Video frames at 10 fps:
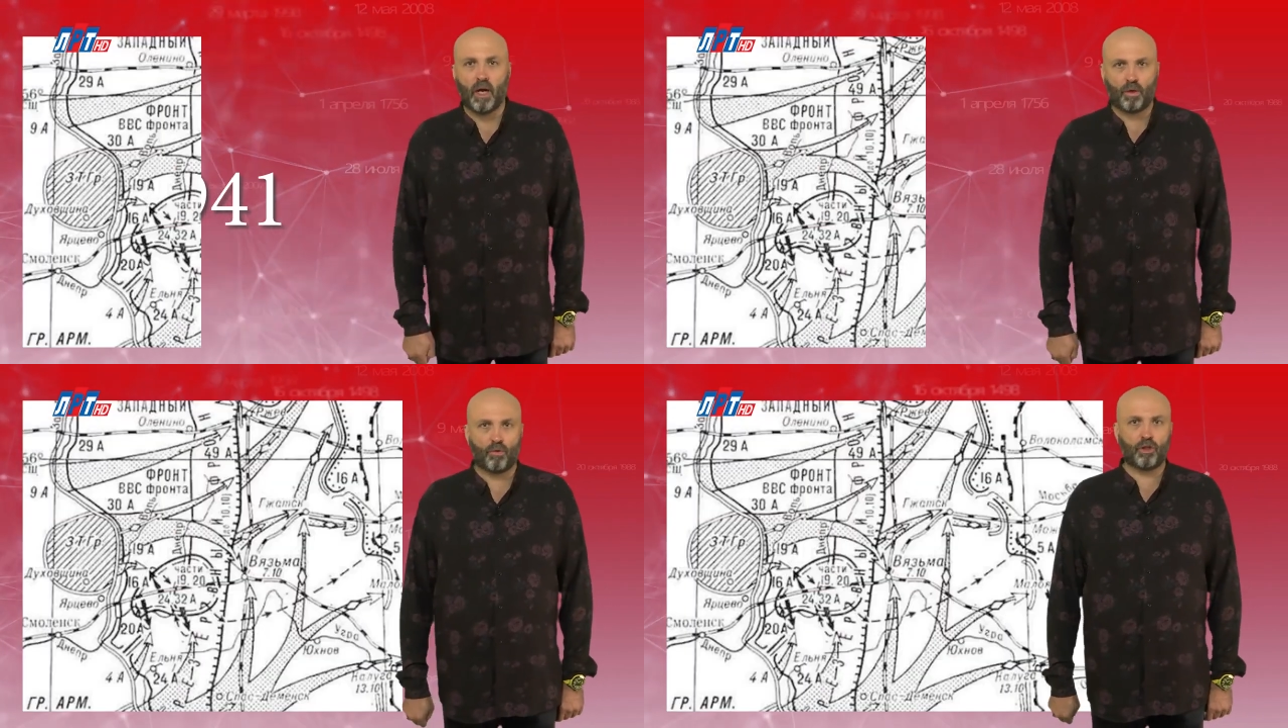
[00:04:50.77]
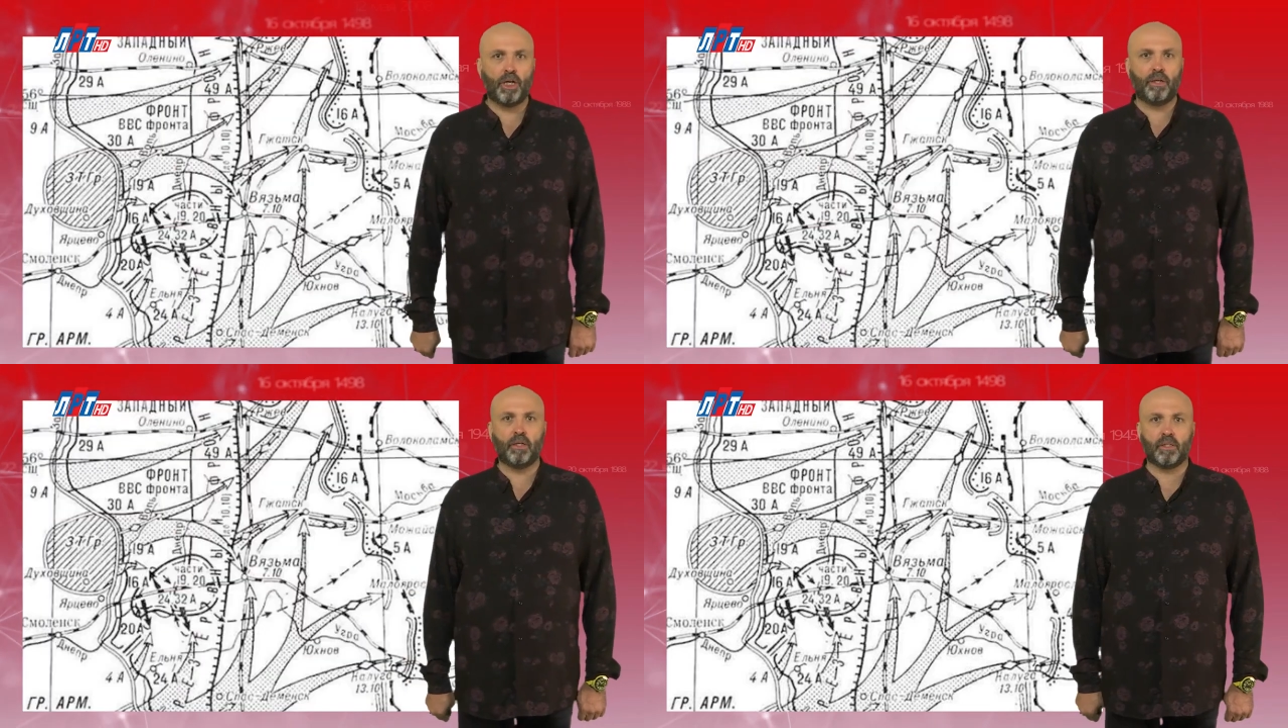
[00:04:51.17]

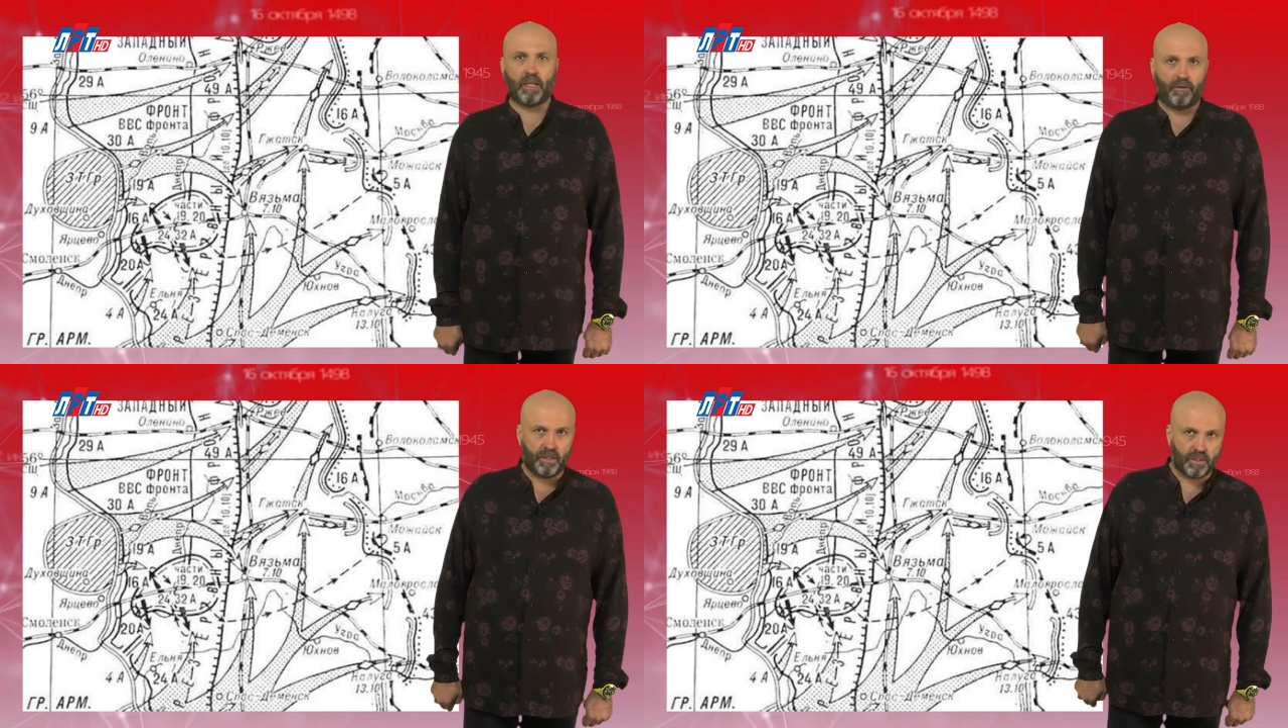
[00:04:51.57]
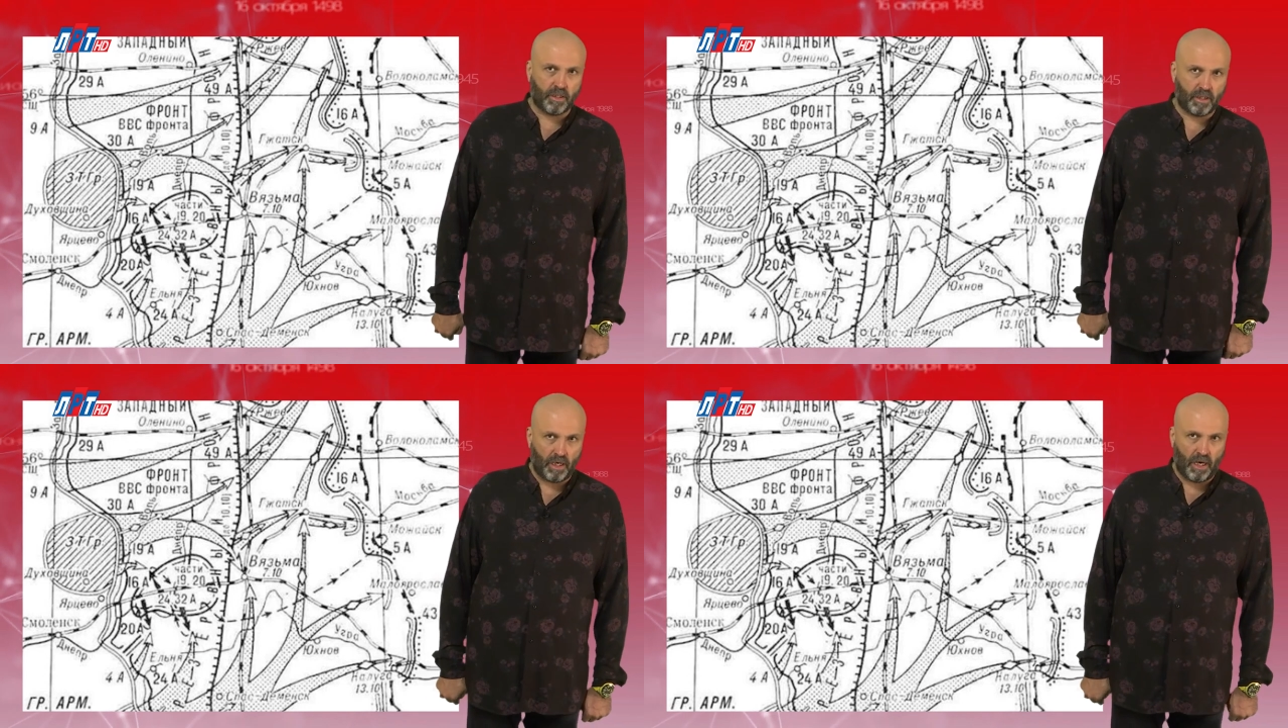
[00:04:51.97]
Окружение
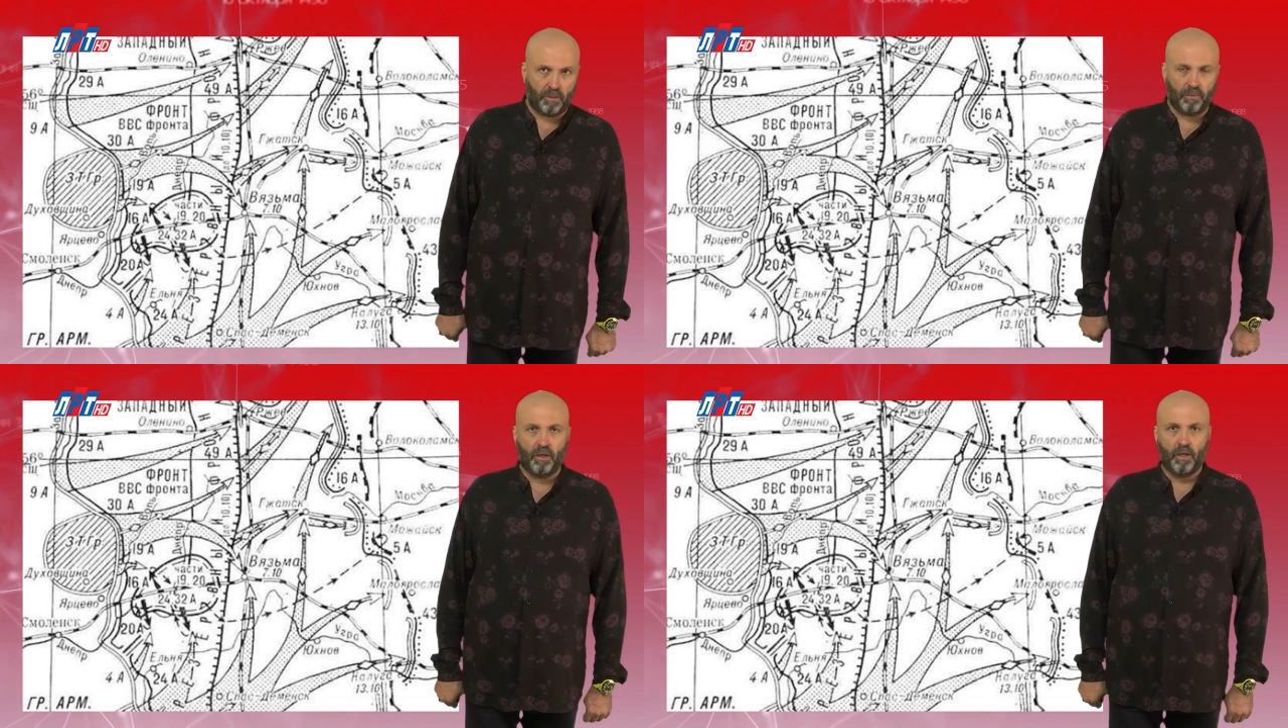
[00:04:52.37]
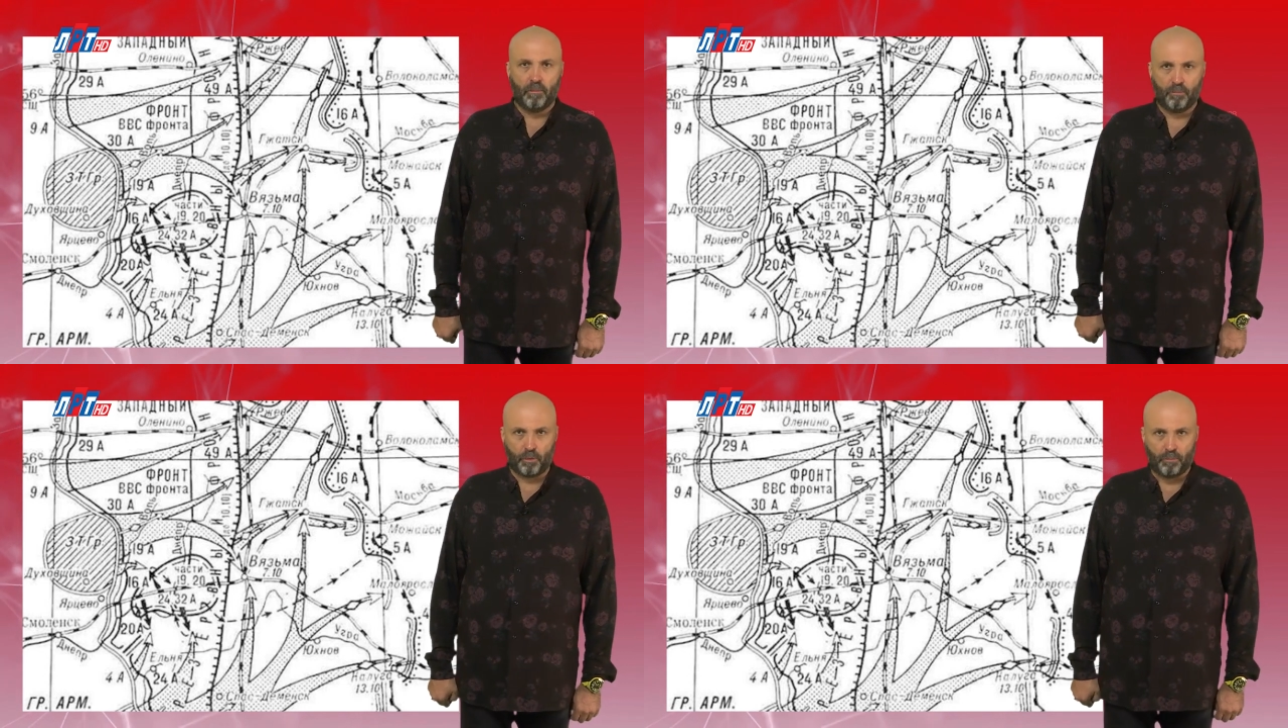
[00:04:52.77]
советских армий
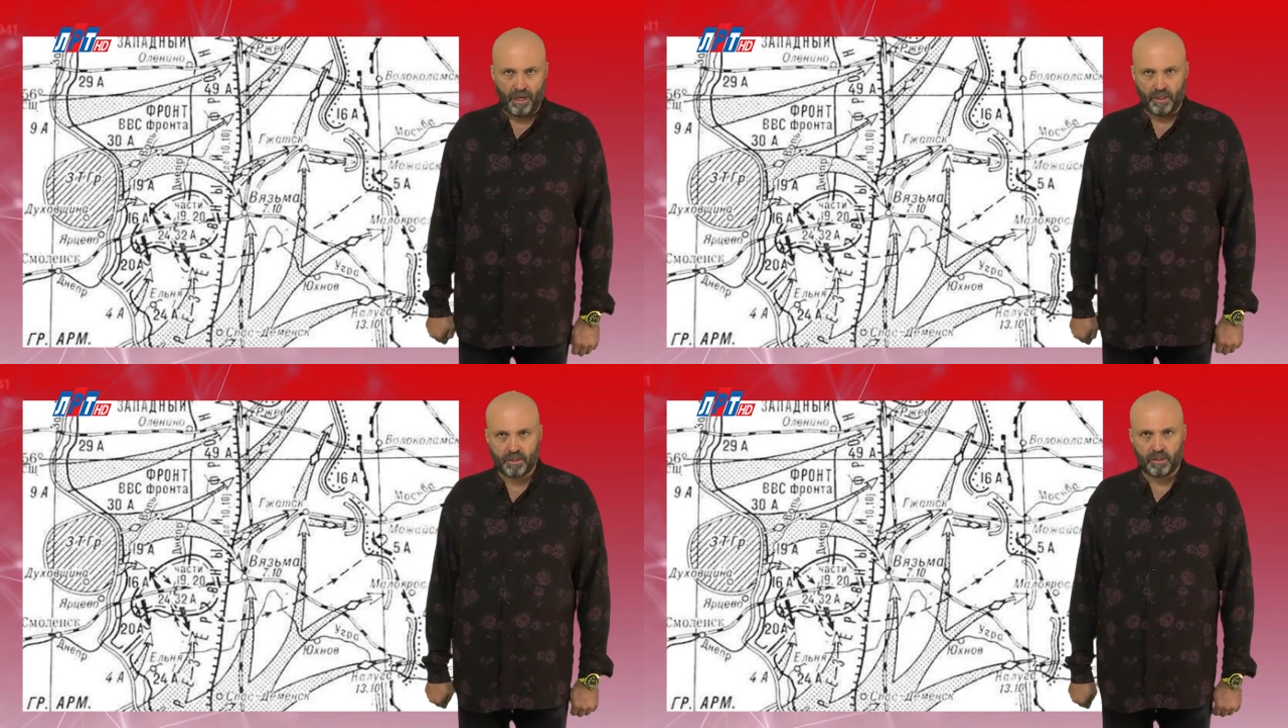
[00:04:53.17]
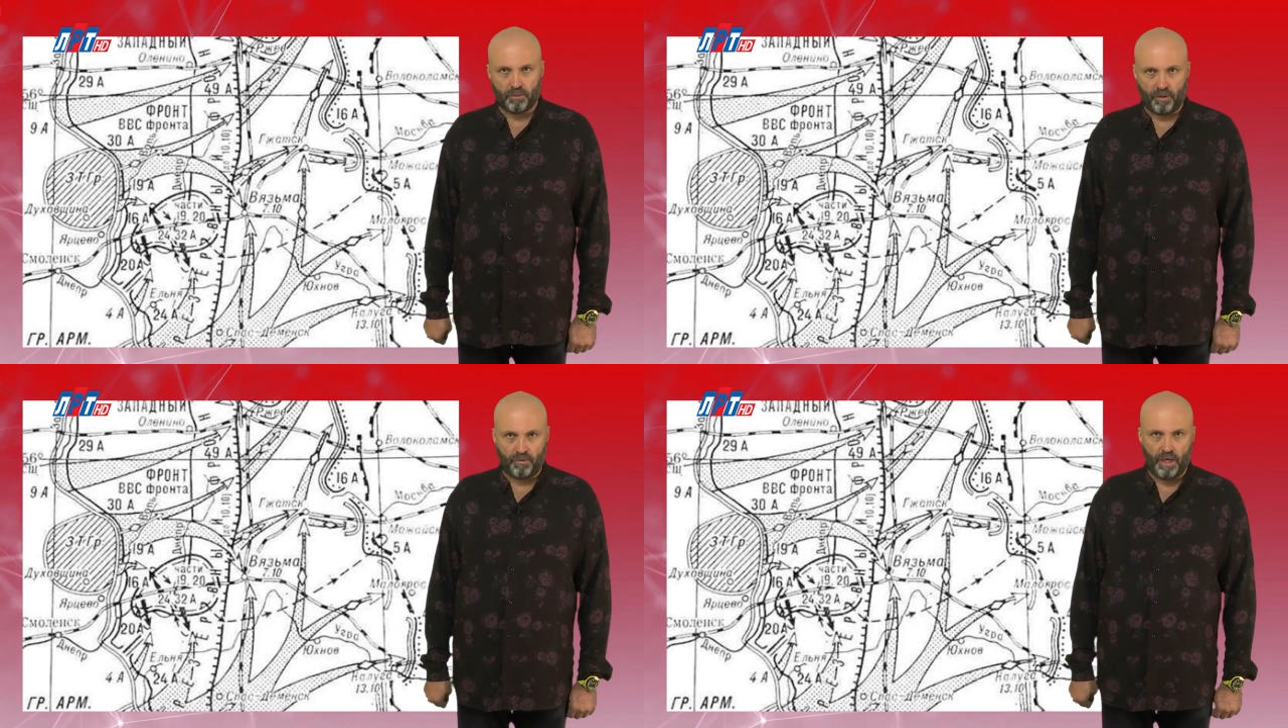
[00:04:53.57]
под Брянском
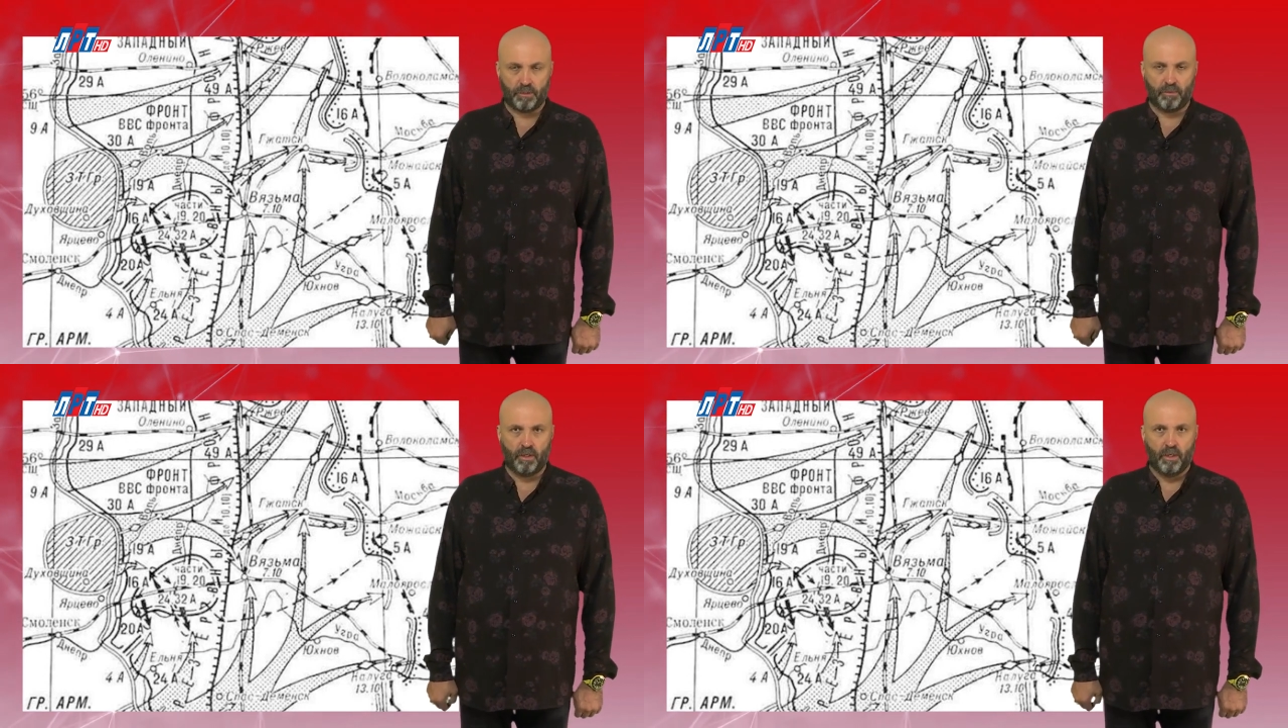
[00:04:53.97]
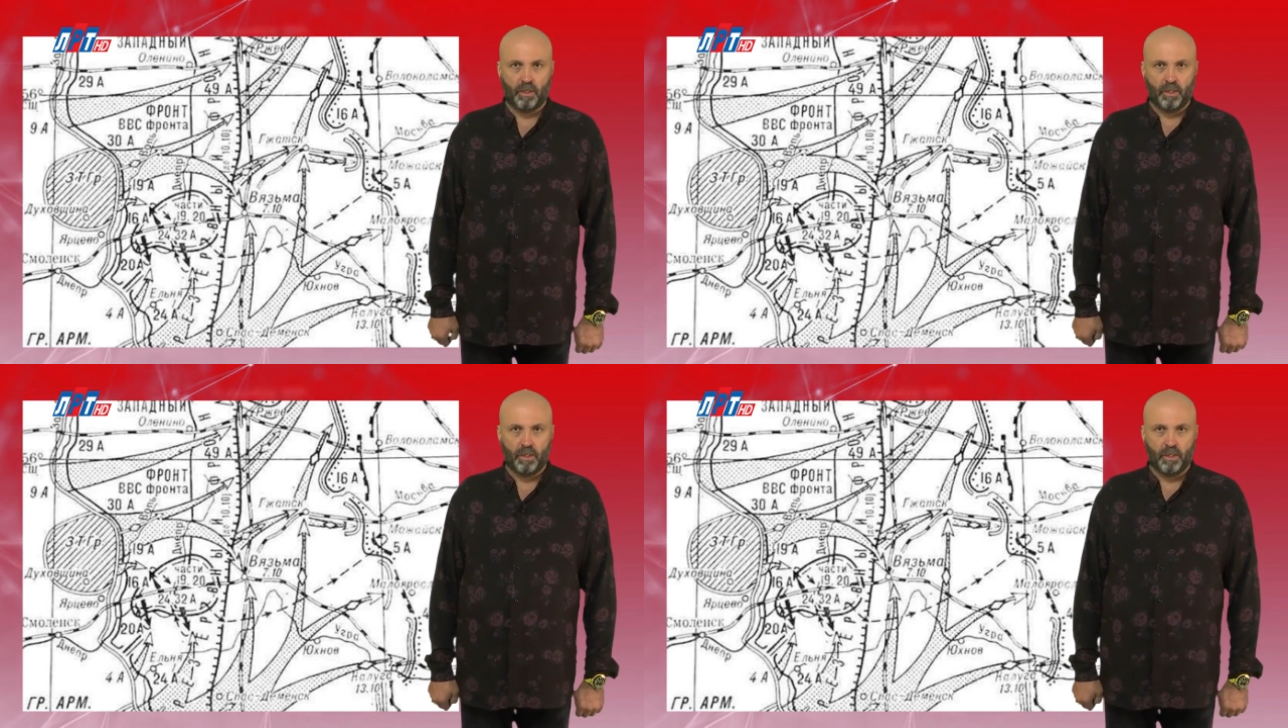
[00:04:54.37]
и Вязьмой.